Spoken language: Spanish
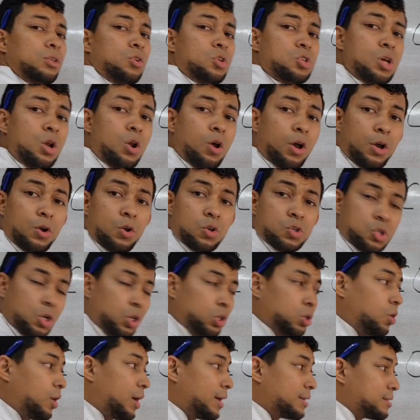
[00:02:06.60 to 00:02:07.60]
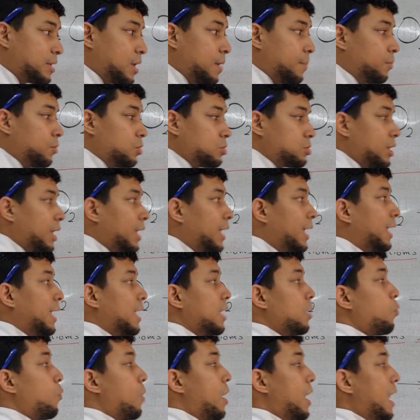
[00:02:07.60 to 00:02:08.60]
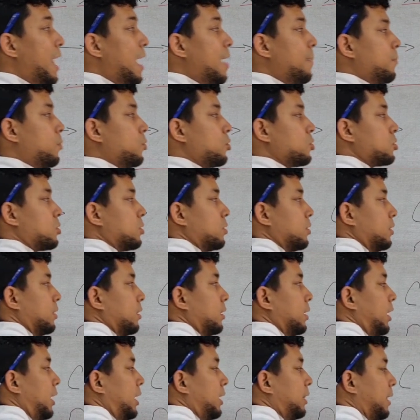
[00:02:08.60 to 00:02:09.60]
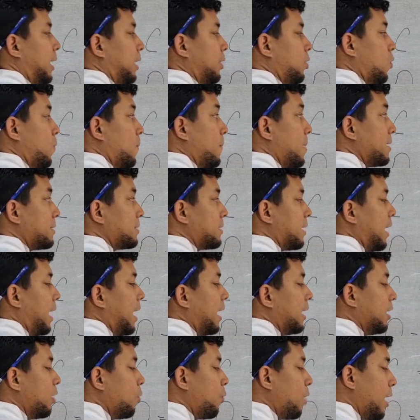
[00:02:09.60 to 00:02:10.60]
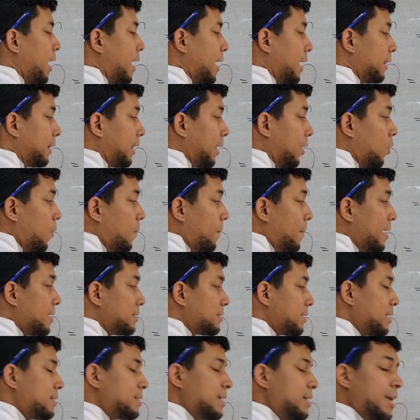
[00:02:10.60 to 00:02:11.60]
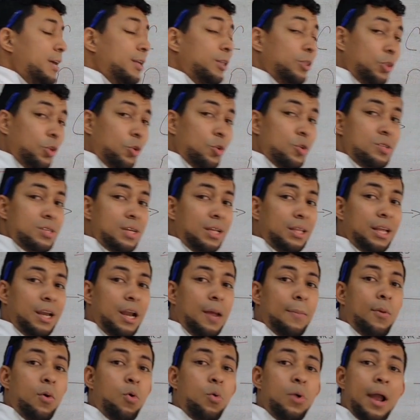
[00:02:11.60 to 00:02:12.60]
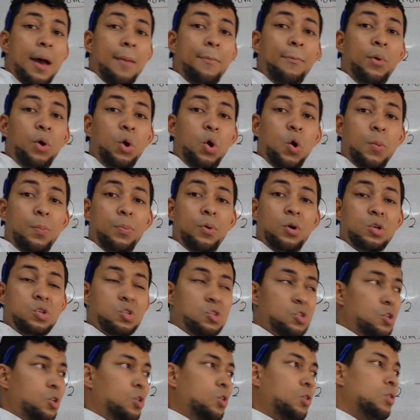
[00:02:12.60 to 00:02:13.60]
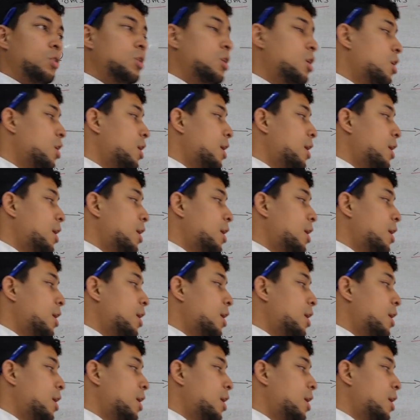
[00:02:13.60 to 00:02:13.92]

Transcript: Entonces lo que nosotros hacemos es que igualamos estas dos masas. Al igualar estas dos masas, entonces tenemos una proporción.